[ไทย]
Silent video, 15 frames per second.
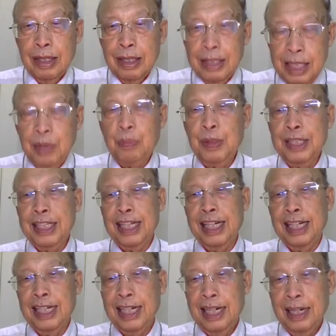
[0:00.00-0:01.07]
สิทธิพิเศษเลย
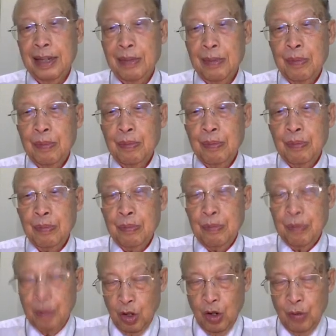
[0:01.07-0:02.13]
เี
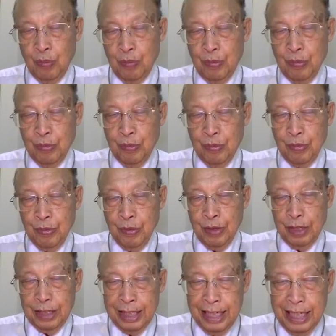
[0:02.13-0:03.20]
เนาะ
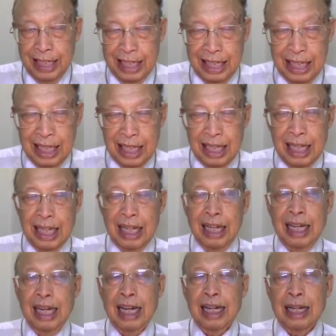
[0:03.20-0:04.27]
ที่
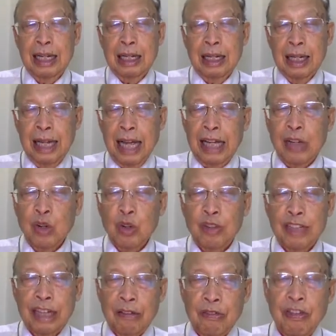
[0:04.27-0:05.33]
หลายคนม่าอ
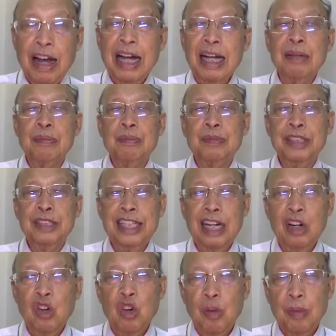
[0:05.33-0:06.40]
ยากฟังเสียง
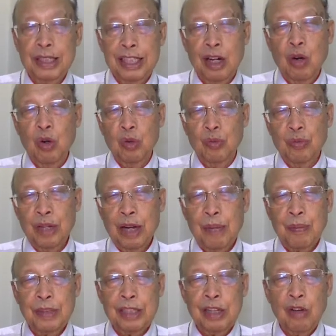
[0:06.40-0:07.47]
ของพระเจ้าขันพ
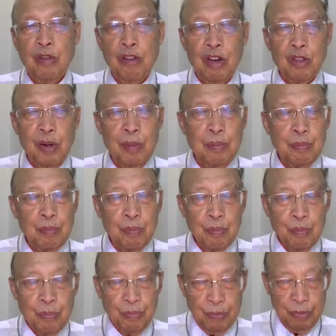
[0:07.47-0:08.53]
ระเจ้าว่า
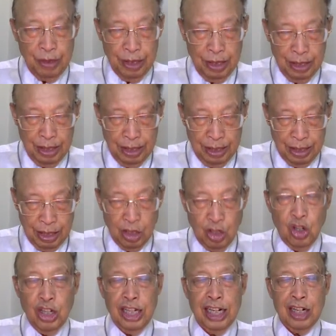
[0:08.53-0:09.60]
นำขน้อ
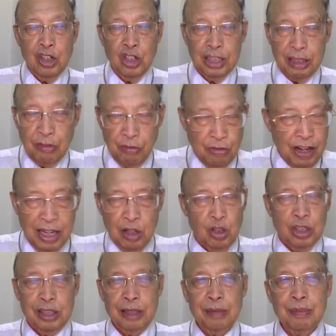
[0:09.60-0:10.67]
ยแหละขน้อยจะฟังโลด
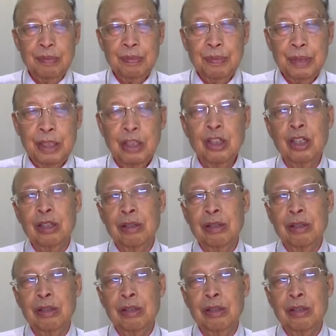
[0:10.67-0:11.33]
พี่น้อง